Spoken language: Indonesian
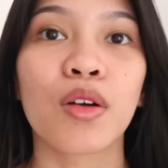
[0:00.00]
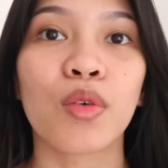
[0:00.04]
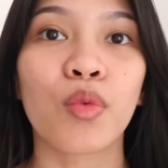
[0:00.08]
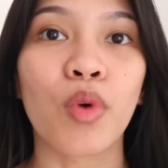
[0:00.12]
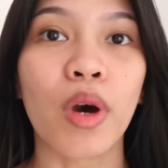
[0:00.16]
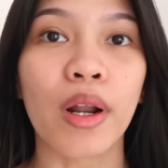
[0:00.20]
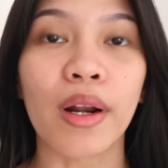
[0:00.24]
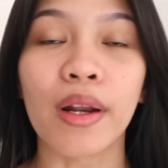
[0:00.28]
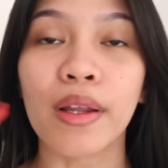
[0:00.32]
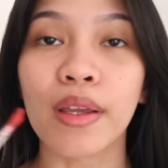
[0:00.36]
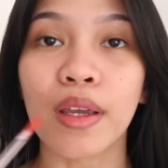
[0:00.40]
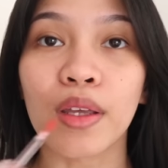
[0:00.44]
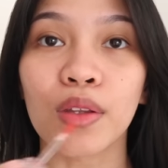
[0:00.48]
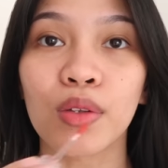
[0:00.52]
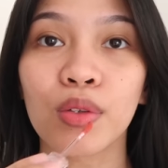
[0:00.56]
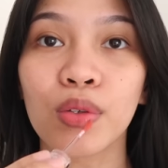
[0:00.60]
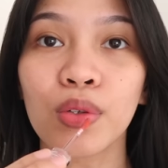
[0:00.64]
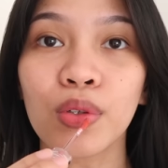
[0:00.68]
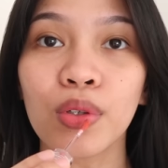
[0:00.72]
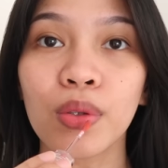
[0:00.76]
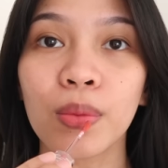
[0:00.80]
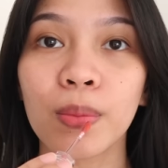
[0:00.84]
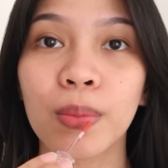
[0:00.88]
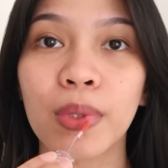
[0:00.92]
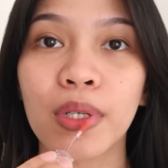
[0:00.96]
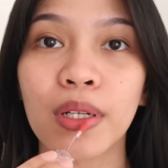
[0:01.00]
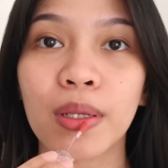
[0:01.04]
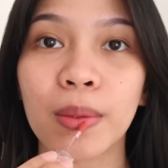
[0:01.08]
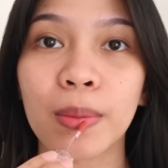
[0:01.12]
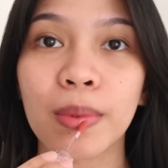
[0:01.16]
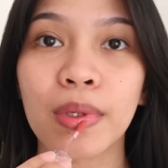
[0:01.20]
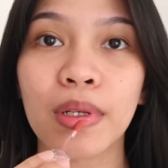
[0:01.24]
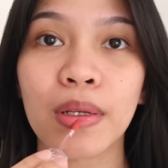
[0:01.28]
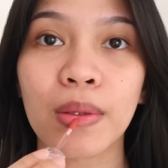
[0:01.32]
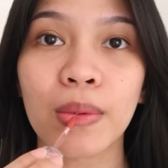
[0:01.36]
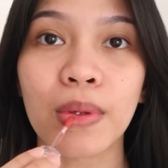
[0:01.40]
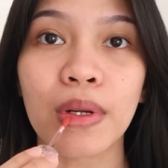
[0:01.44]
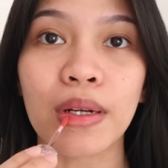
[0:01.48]
Warnanya tuh
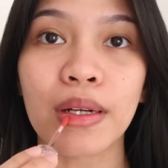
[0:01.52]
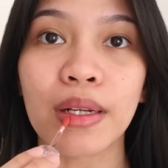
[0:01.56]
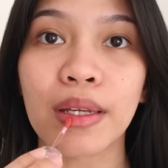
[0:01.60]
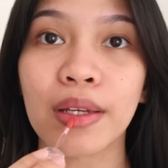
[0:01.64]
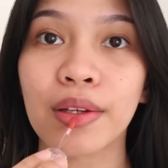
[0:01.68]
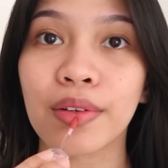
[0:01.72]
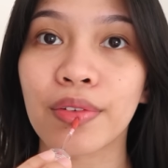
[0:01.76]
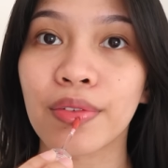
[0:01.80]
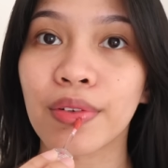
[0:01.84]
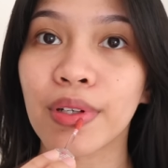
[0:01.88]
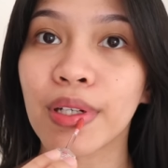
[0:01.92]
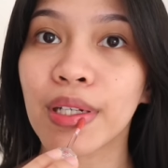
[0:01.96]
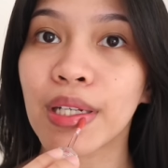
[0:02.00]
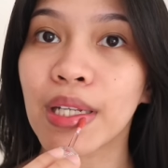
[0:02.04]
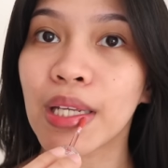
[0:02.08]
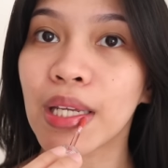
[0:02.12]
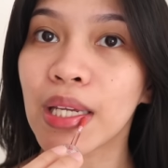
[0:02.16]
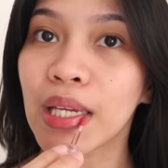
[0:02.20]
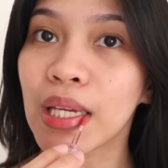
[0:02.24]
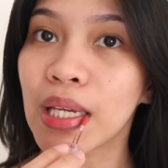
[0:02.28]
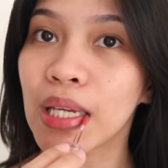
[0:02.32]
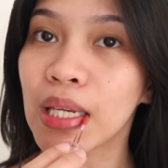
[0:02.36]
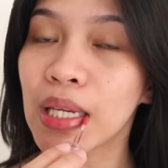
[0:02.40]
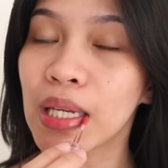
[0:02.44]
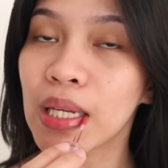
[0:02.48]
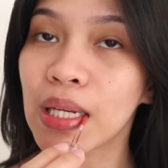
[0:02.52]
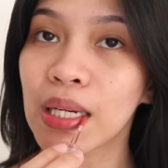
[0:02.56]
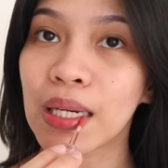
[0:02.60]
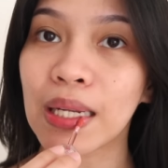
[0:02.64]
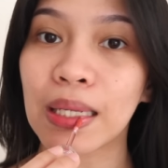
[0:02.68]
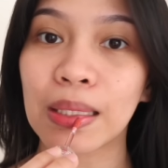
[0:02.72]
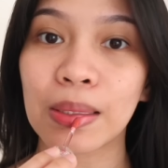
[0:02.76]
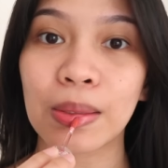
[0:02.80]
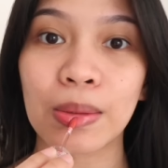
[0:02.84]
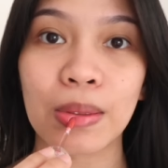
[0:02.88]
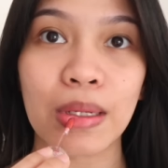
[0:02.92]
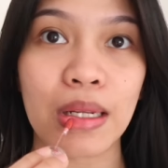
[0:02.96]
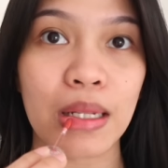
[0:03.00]
benar-benar warna everyday,
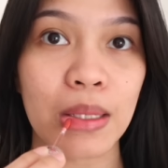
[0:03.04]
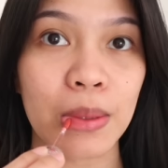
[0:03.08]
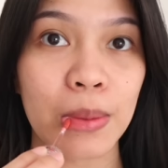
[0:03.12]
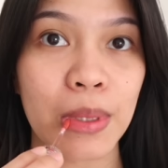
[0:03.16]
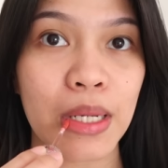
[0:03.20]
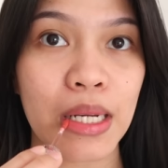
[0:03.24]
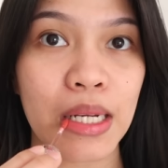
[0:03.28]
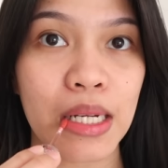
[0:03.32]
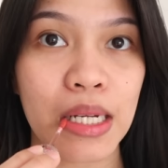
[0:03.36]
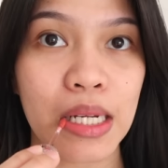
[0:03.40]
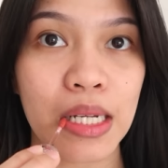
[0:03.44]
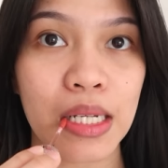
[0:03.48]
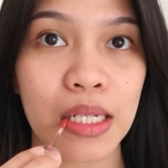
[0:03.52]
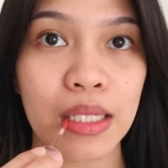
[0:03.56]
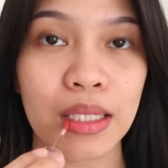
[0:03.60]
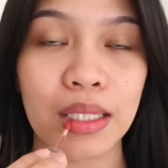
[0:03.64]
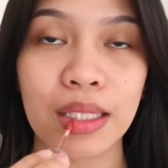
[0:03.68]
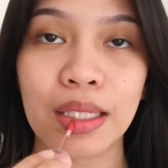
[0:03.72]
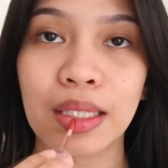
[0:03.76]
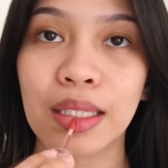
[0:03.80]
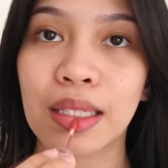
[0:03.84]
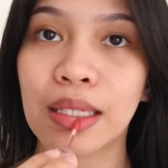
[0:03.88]
natural banget.